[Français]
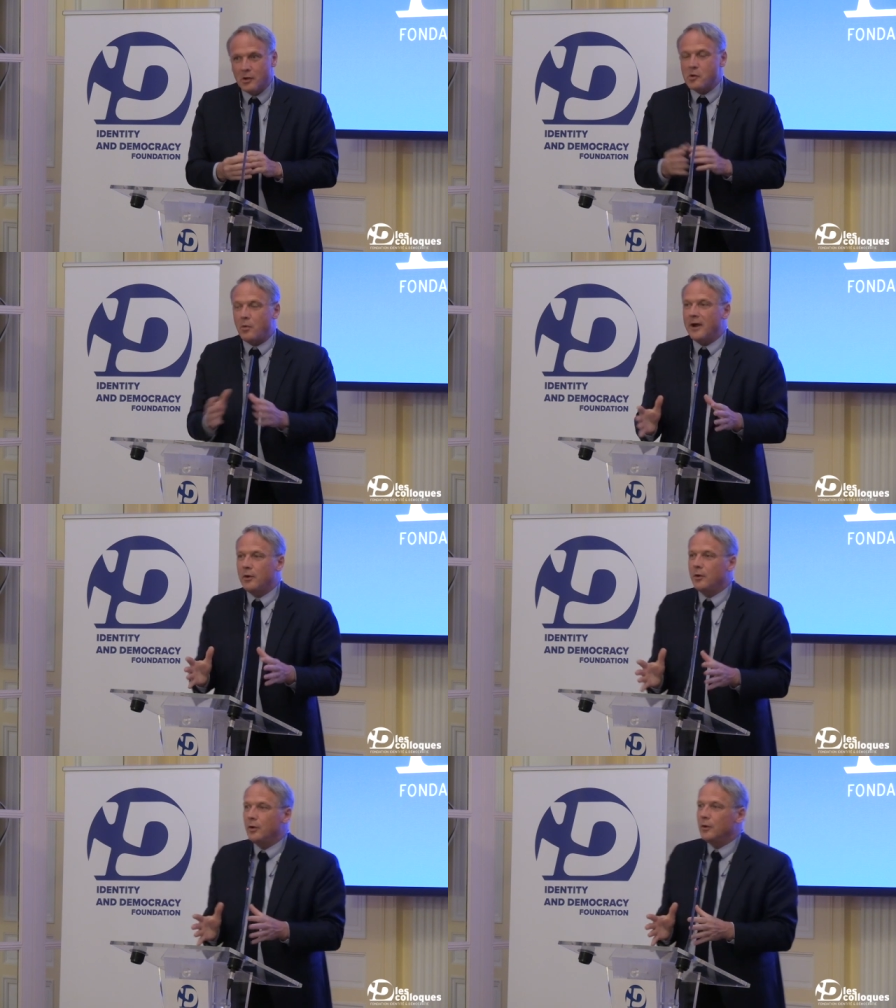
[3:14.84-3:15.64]
Je crois
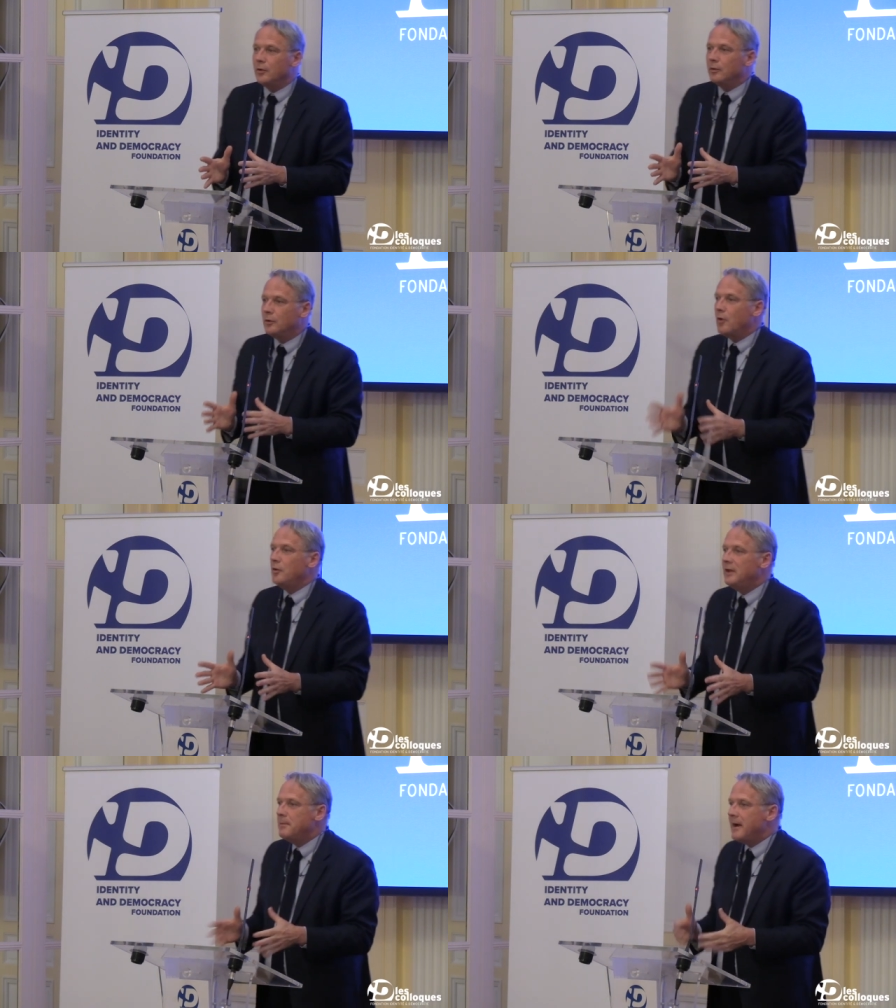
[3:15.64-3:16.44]
que dans
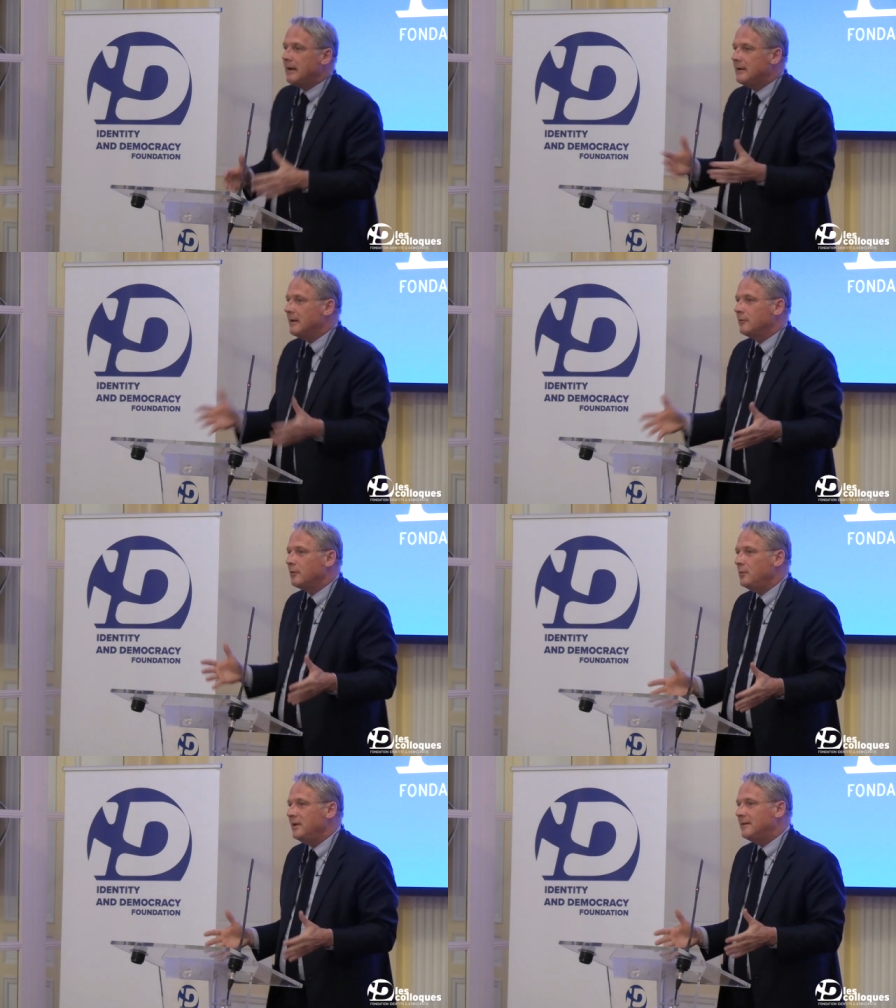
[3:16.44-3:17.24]
le débat qui est
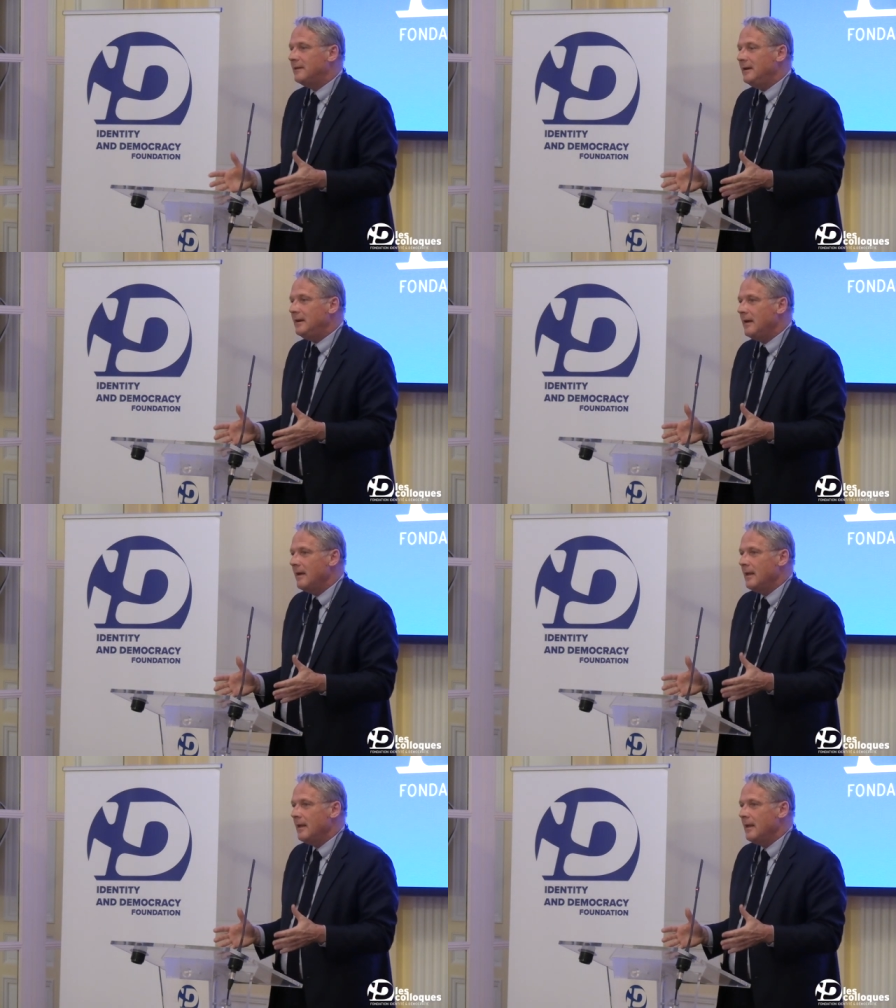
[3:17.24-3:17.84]
celui-ci,